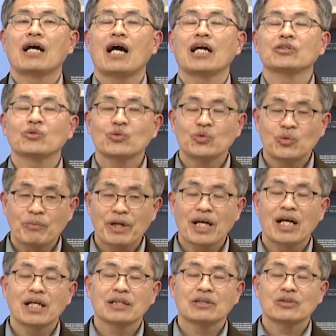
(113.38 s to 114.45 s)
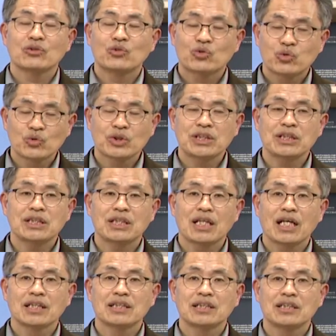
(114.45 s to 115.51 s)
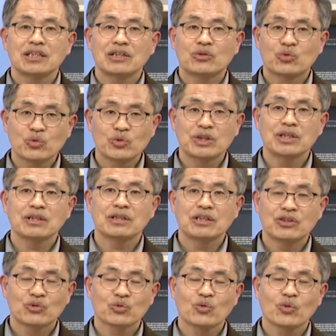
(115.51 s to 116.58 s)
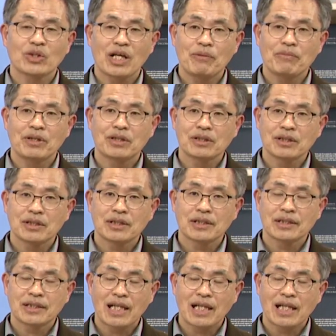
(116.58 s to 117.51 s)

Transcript: 아주 유명한 충신이라든지 중신들이 죽고 나면은